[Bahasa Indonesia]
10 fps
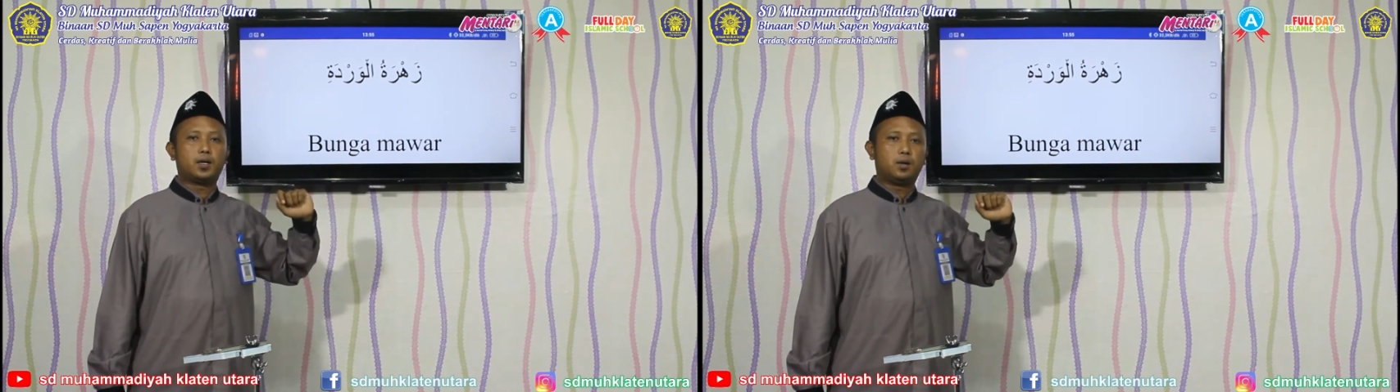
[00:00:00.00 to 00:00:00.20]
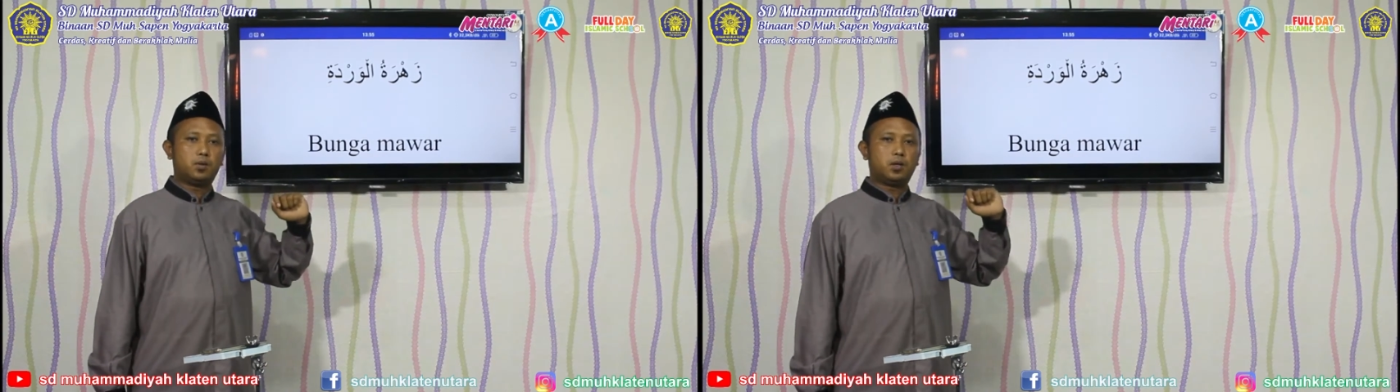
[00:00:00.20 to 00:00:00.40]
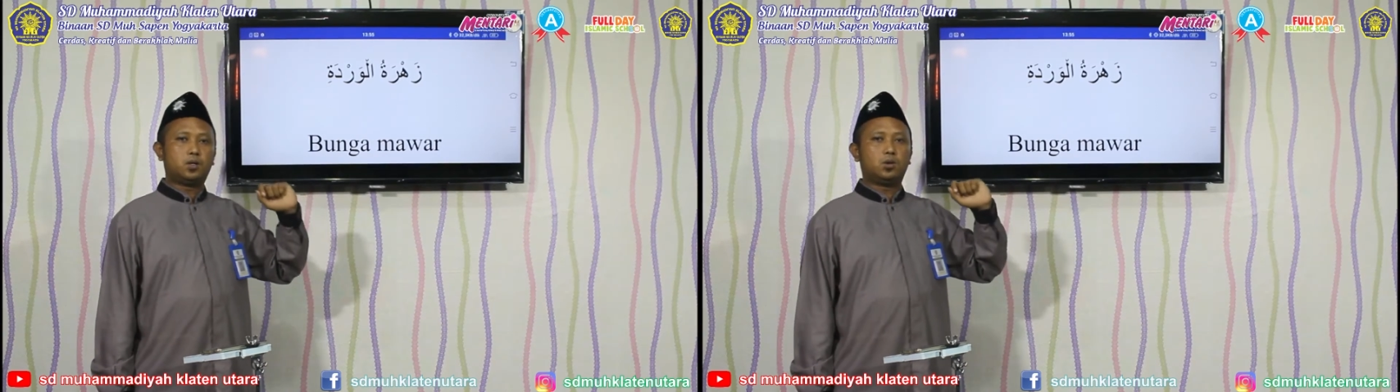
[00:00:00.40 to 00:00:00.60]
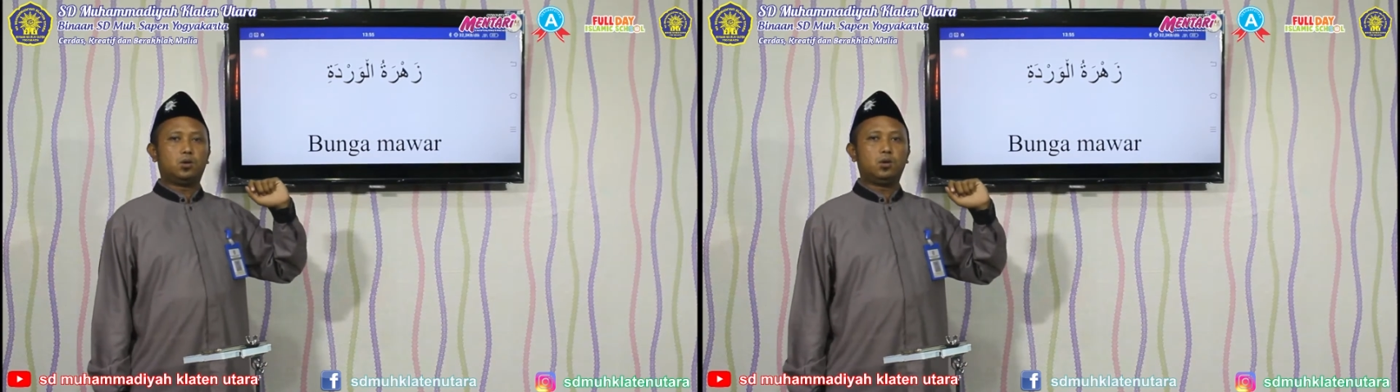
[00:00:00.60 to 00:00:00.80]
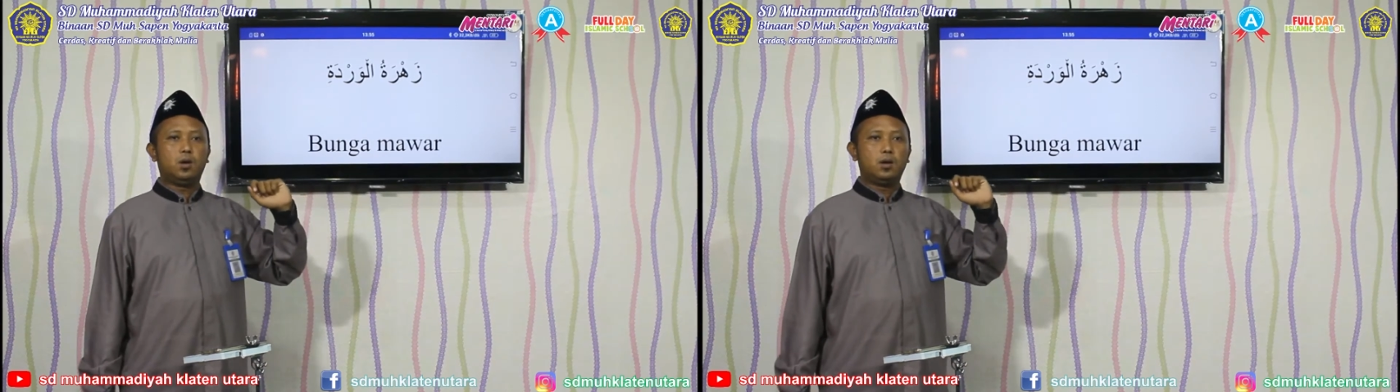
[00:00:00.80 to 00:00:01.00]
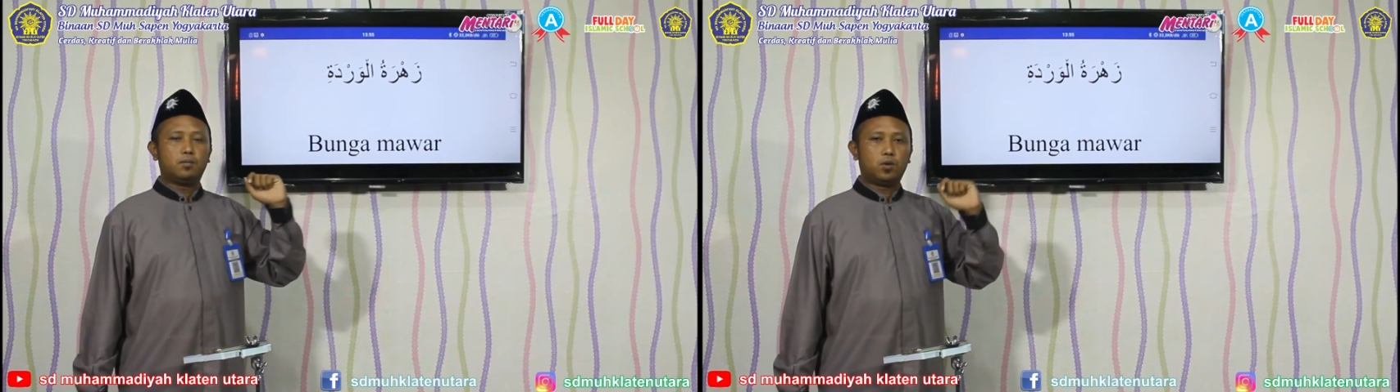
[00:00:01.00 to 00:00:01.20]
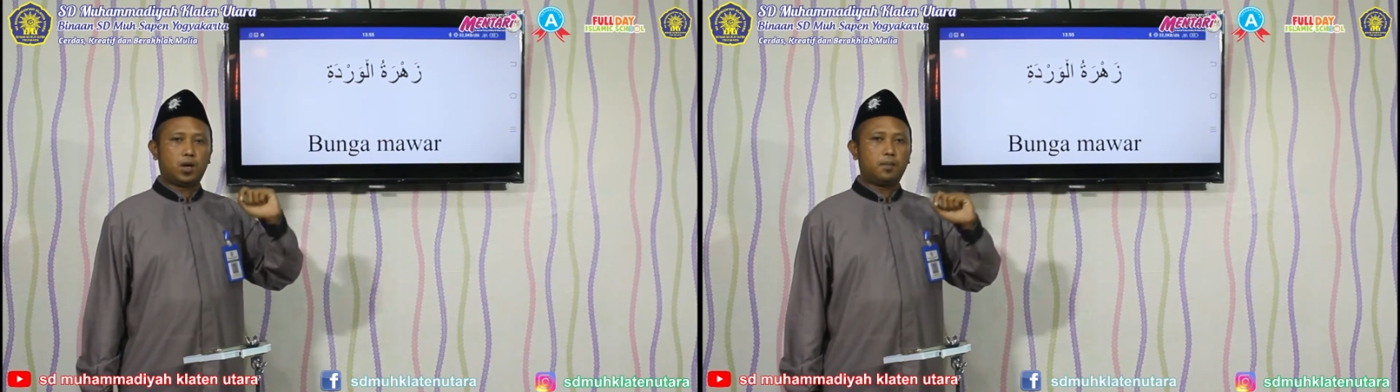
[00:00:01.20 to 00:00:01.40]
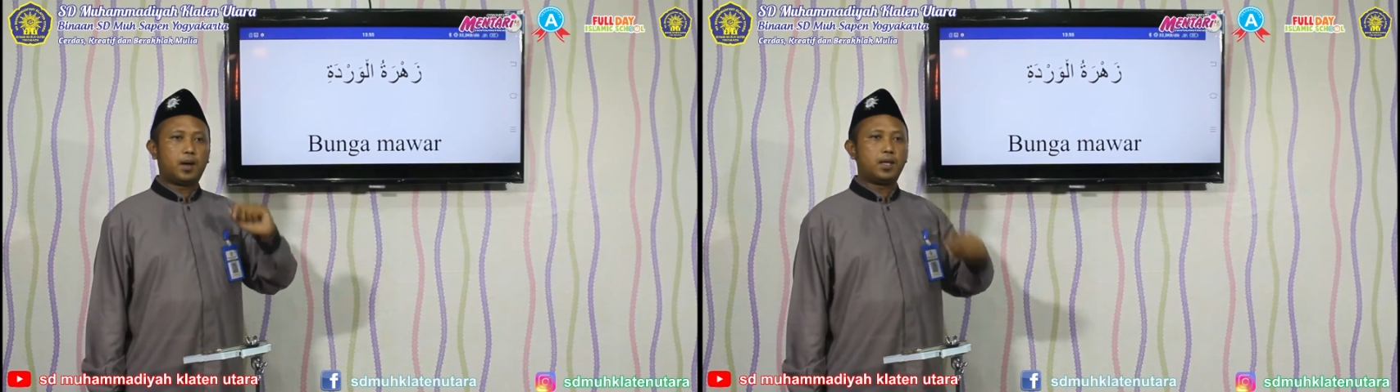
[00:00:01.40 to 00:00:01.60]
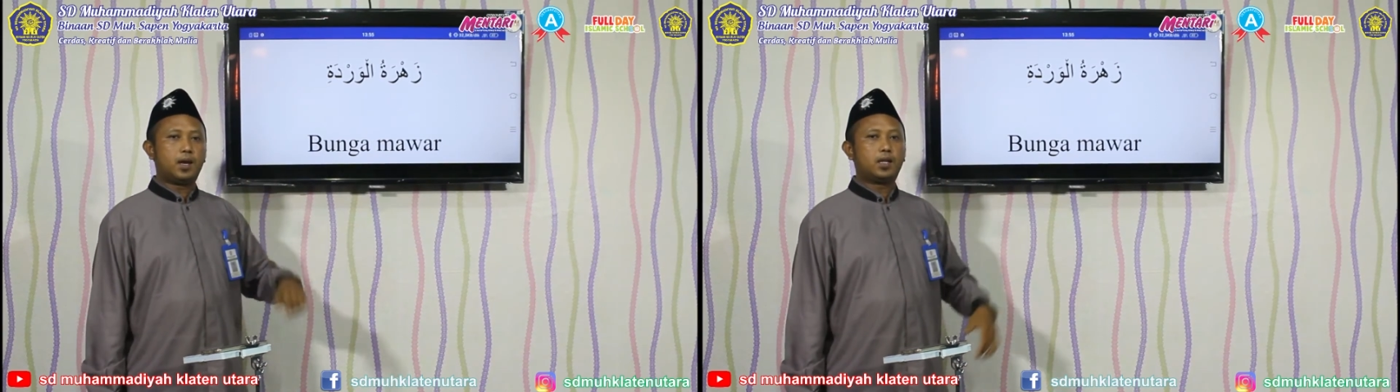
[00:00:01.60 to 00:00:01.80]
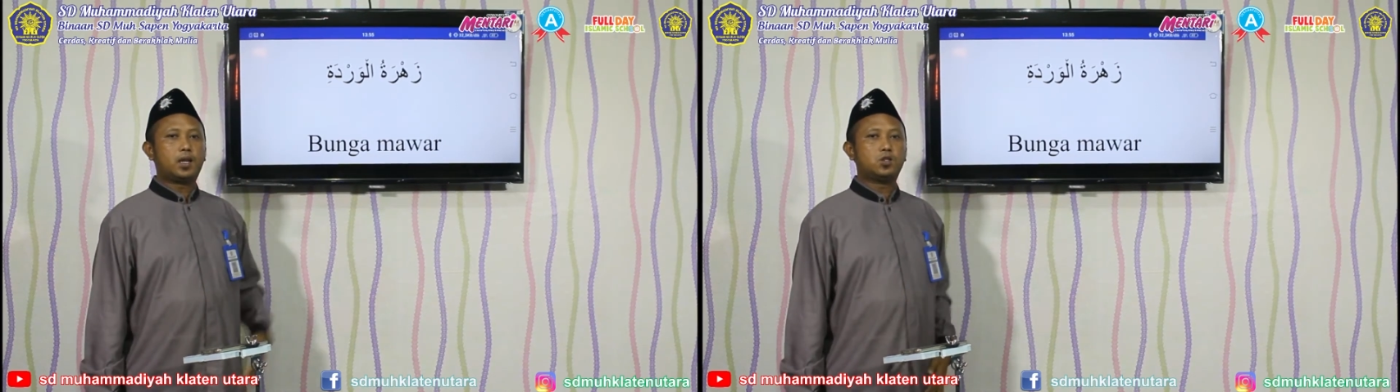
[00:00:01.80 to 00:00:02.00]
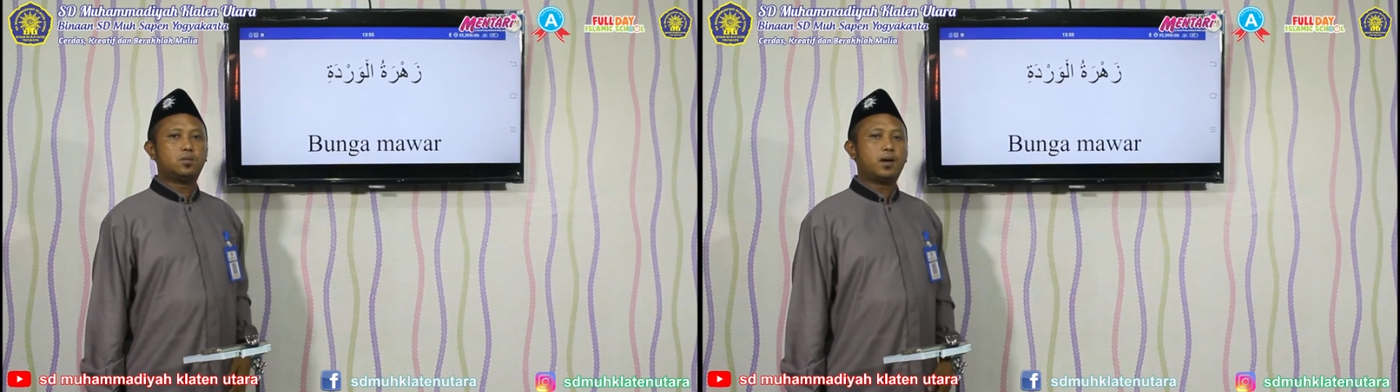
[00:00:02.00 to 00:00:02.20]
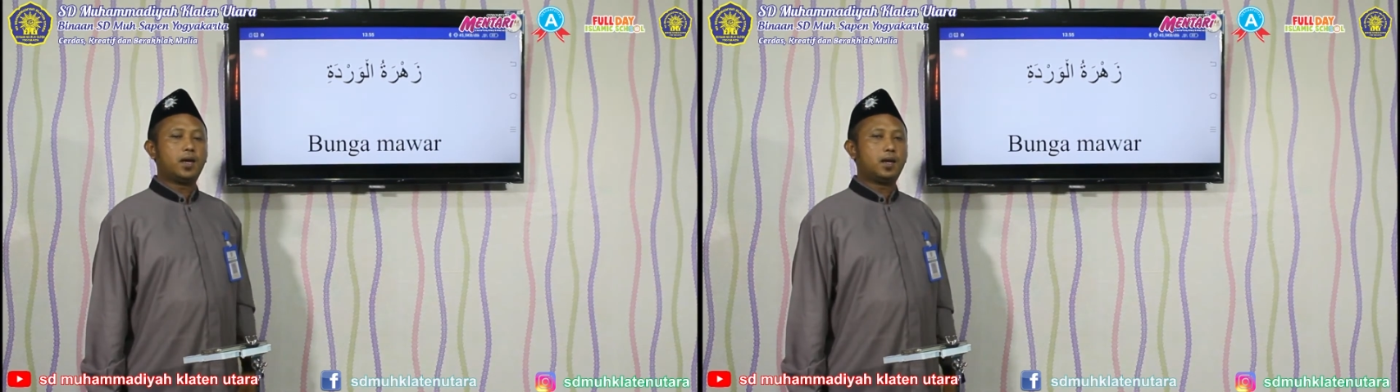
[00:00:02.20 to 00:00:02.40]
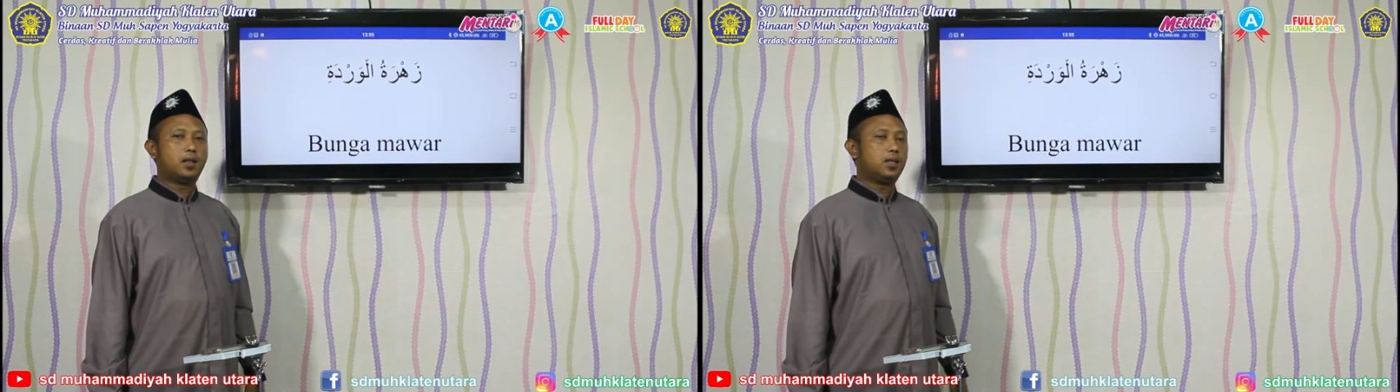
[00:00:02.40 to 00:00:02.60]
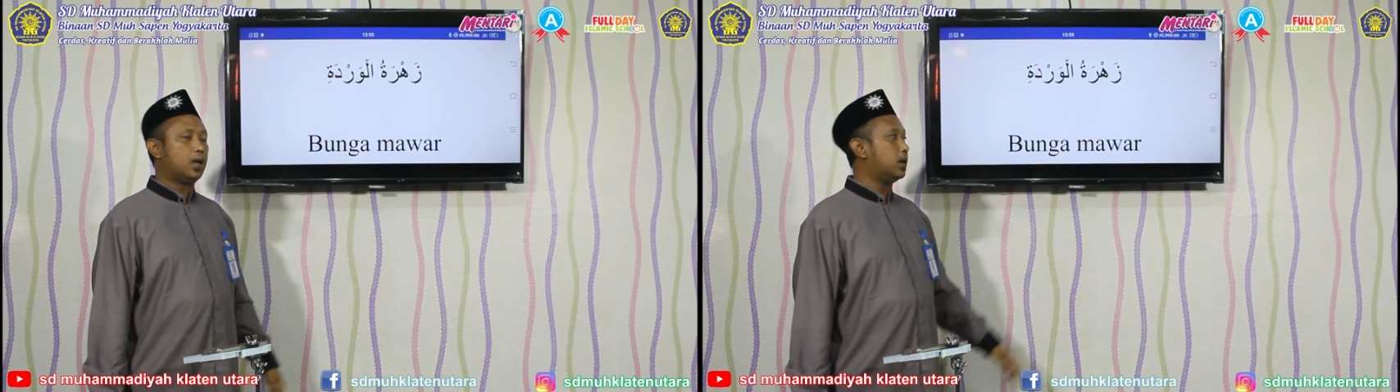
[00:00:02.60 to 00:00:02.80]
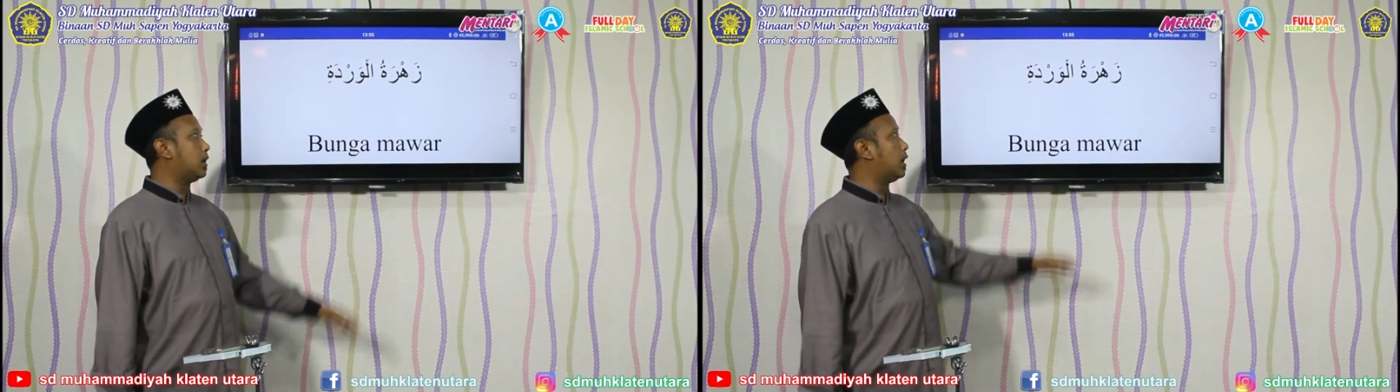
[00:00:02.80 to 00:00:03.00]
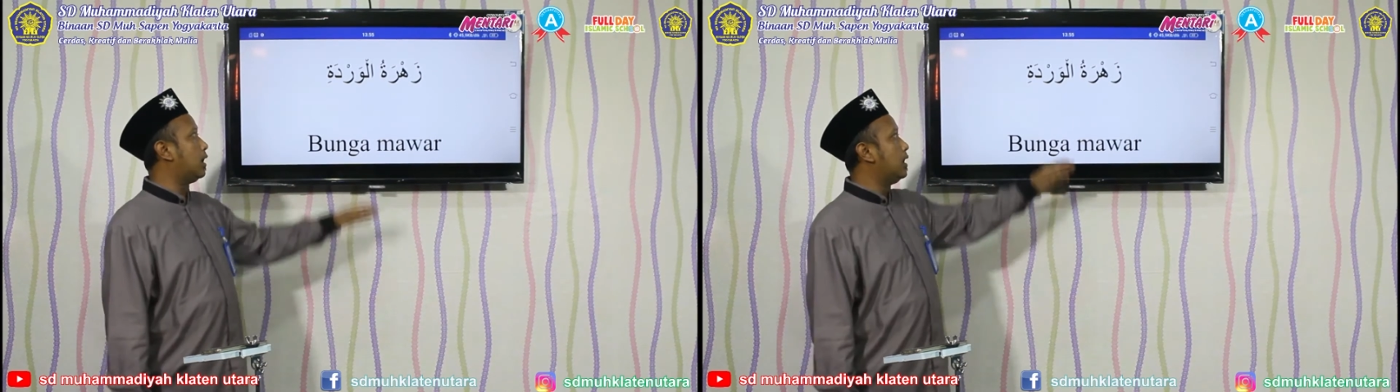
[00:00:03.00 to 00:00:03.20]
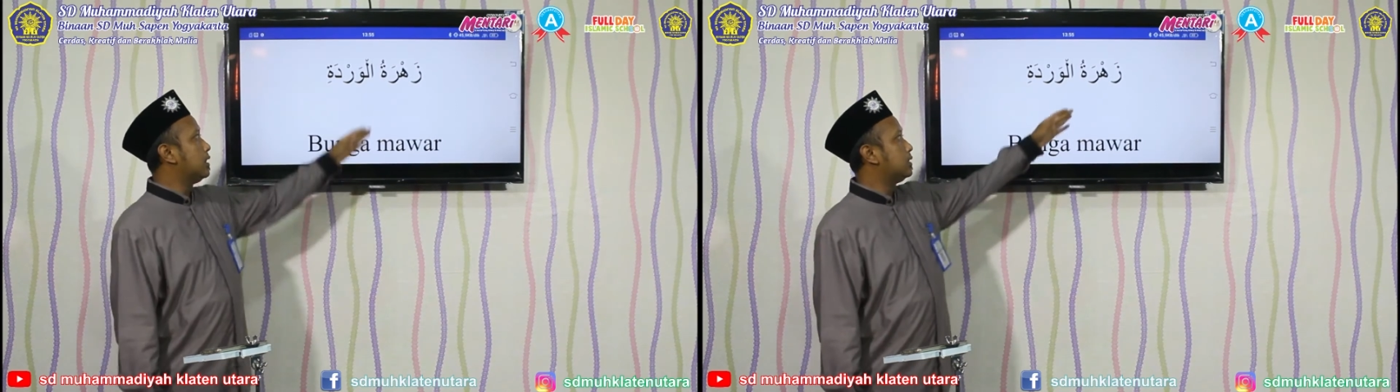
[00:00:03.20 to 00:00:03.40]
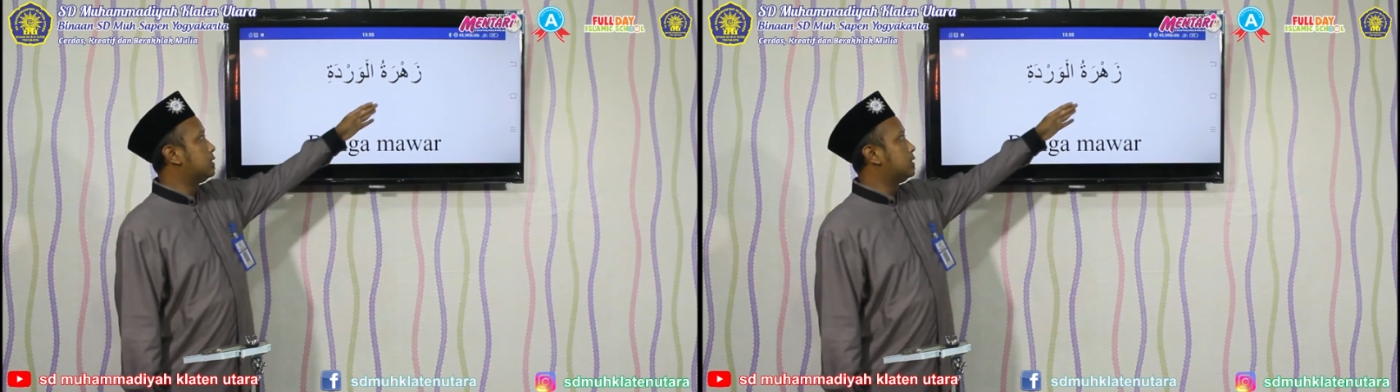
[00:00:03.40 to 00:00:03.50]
Di kebun itu mungkin banyak kita jumpai nanti ada